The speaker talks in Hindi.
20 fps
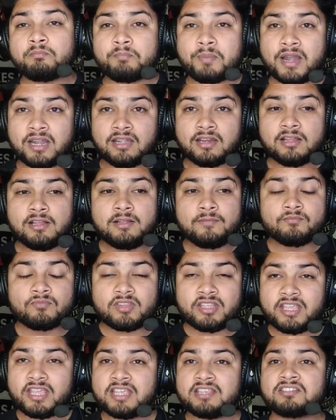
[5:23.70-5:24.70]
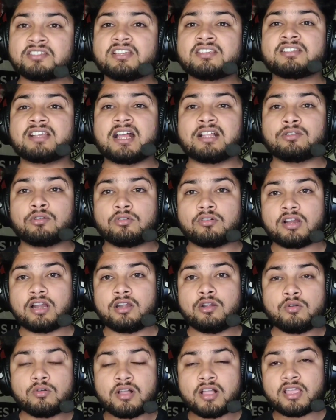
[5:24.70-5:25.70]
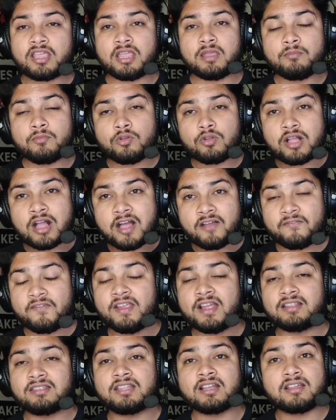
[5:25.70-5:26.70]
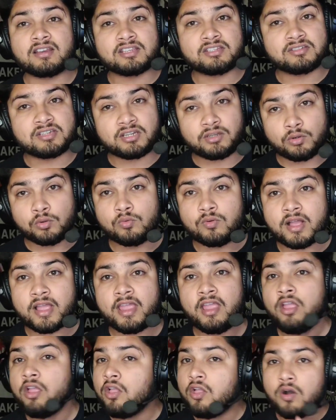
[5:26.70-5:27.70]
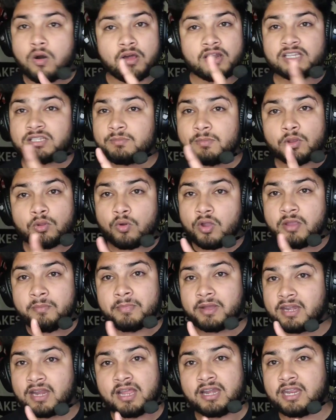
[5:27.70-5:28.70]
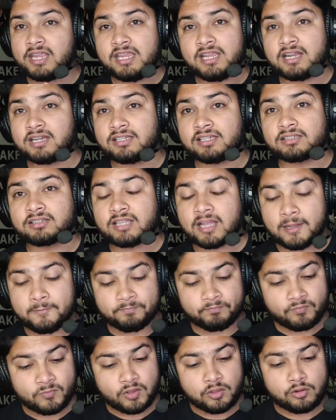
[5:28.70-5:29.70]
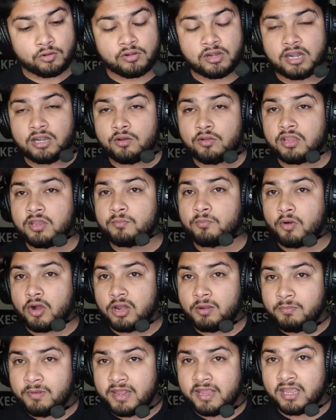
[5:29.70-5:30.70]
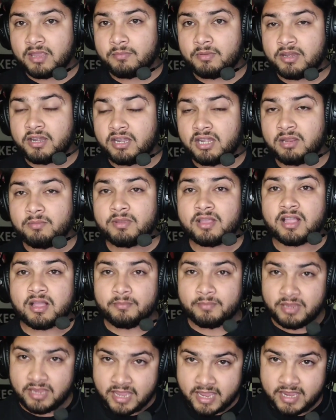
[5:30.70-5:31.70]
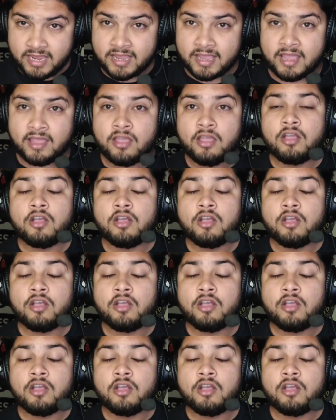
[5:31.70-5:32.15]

बट एज के साथ रोनाल्डो का गेम काफी हद तक रिस्ट्रिक्ट हुआ है और इसमें कोई मना नहीं कर सकता रोनाल्डो की बॉल प्लेइंग एबिलिटी में कमी आई है